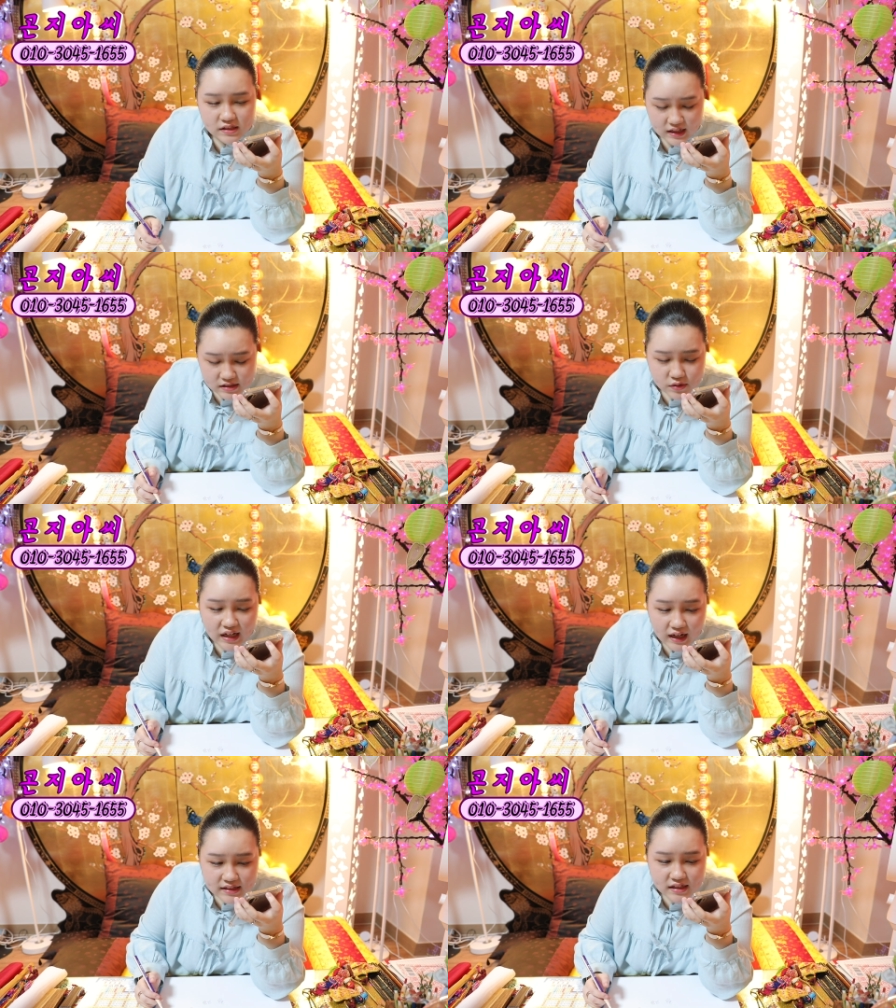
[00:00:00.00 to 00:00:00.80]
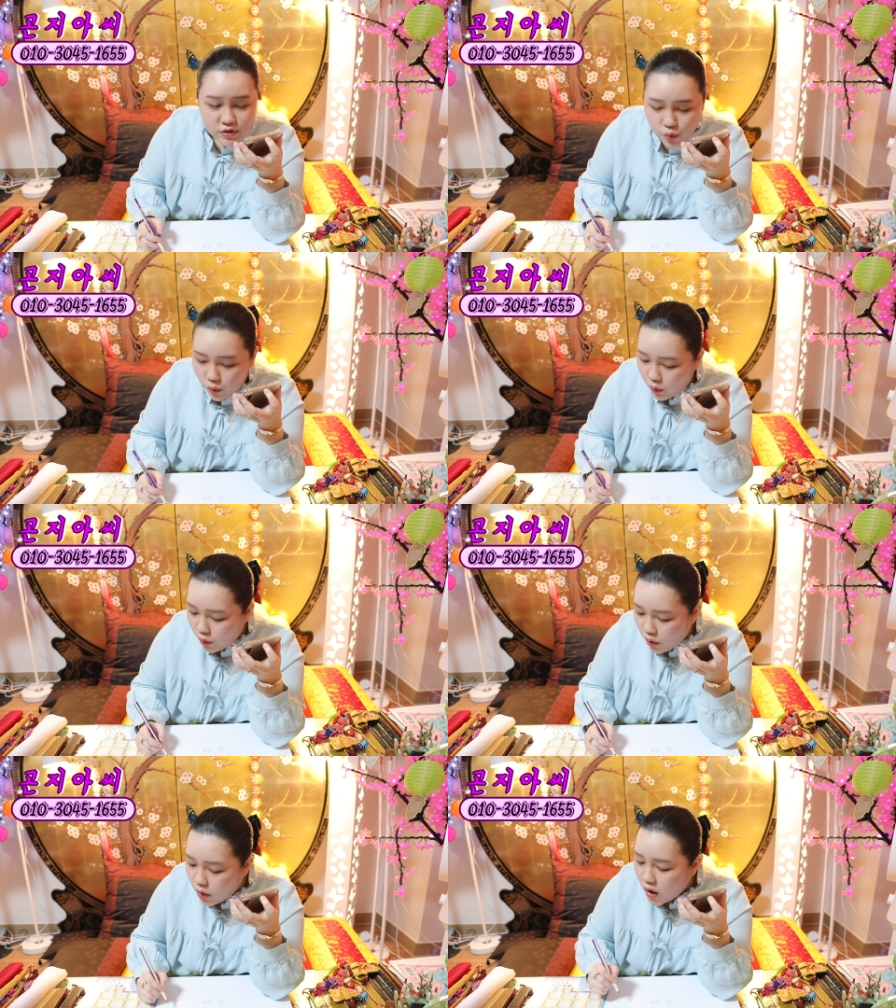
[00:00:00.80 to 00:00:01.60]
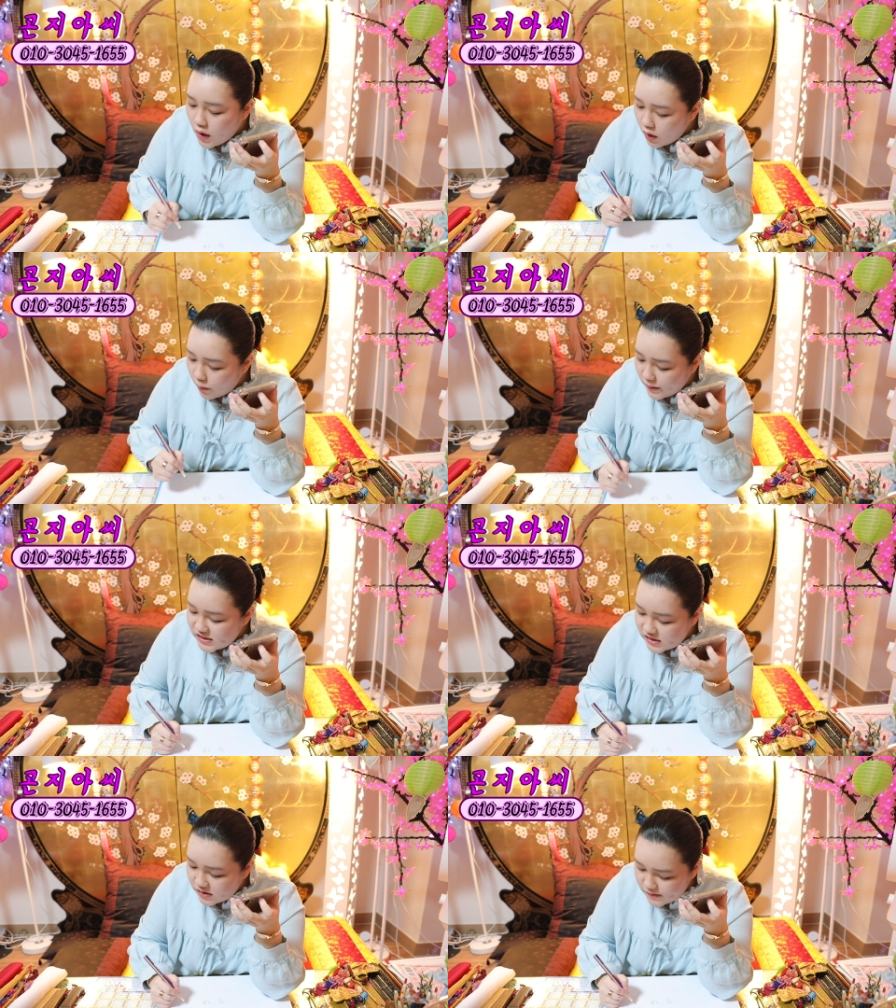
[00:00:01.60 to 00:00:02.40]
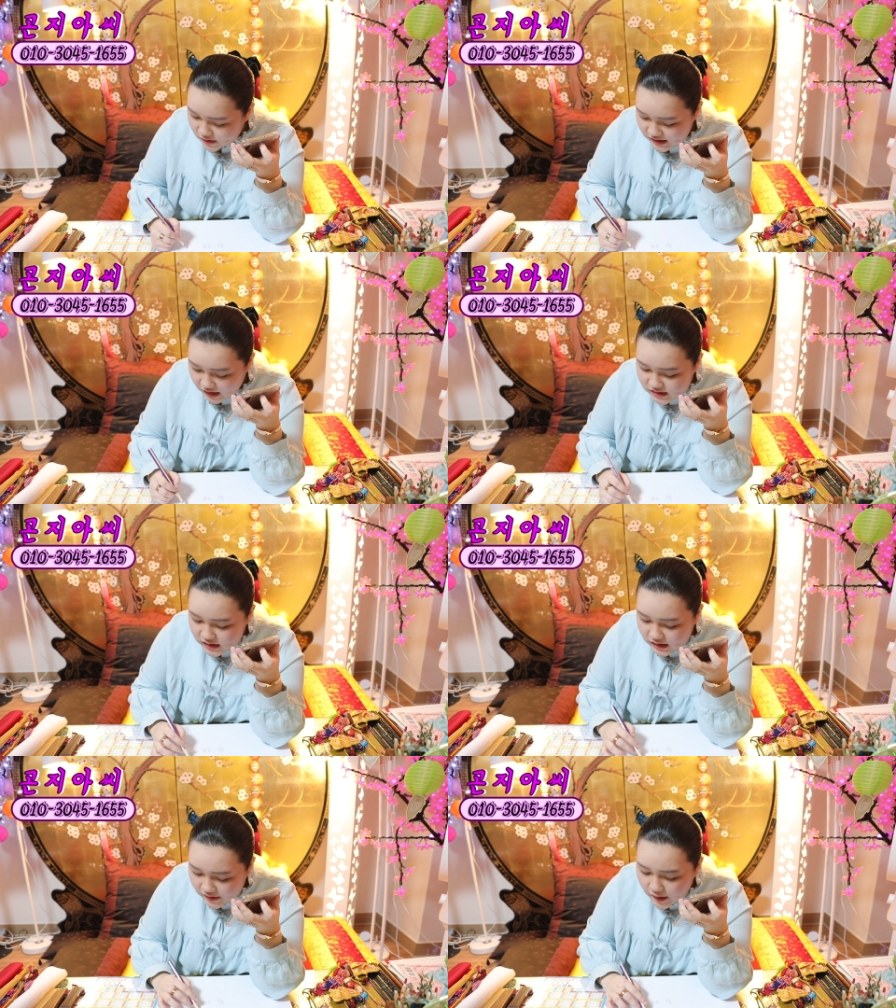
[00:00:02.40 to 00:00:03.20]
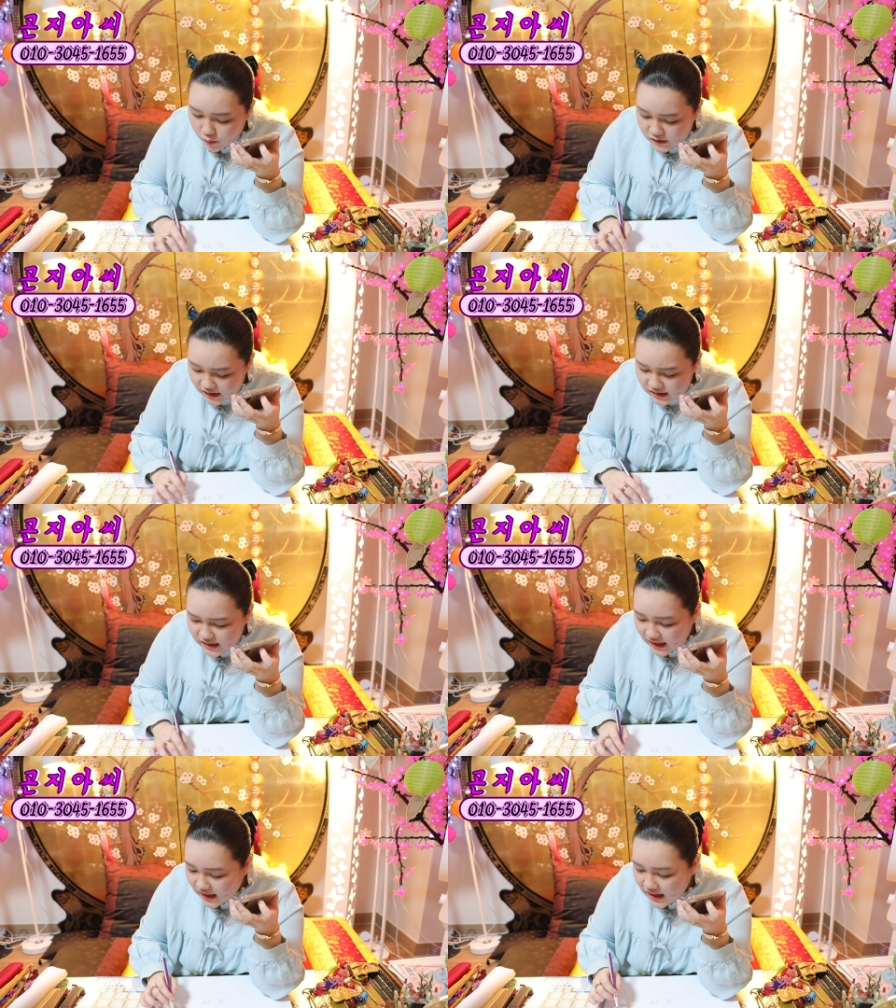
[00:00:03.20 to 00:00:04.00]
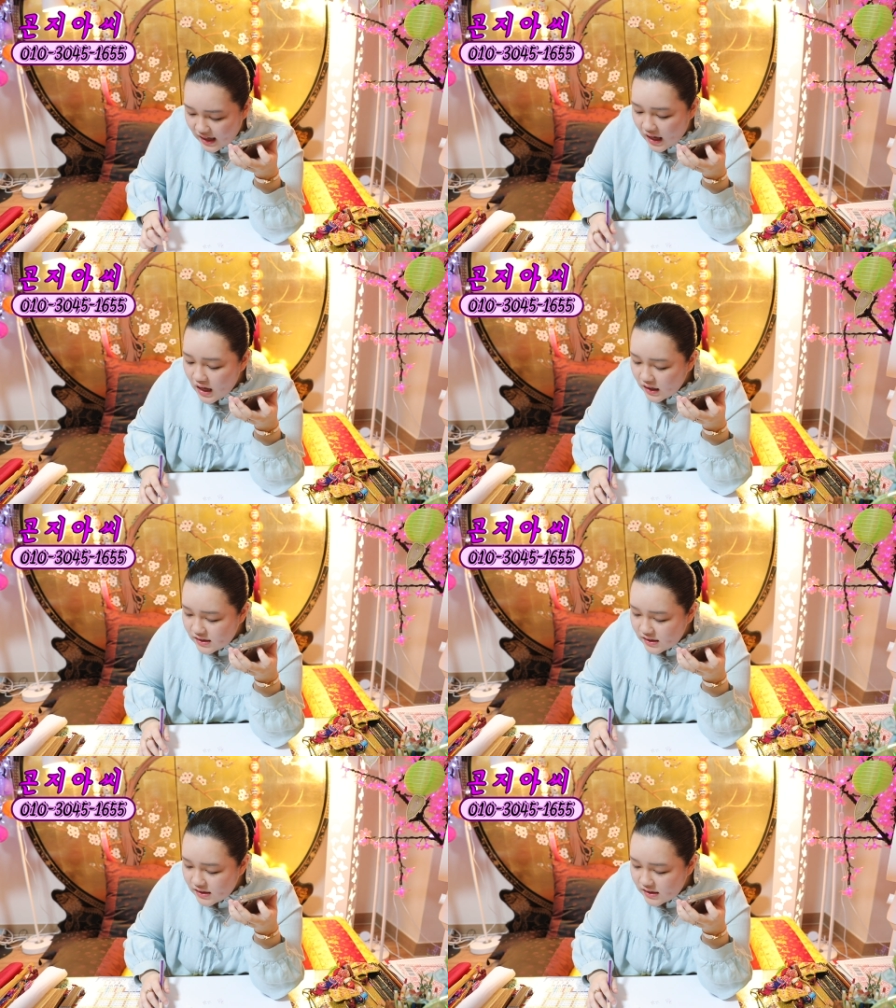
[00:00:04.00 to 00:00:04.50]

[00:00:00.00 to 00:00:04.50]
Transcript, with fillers: 해서 나가는 게 좋고 엄마 지금 이거 장사를 한다고는 하는데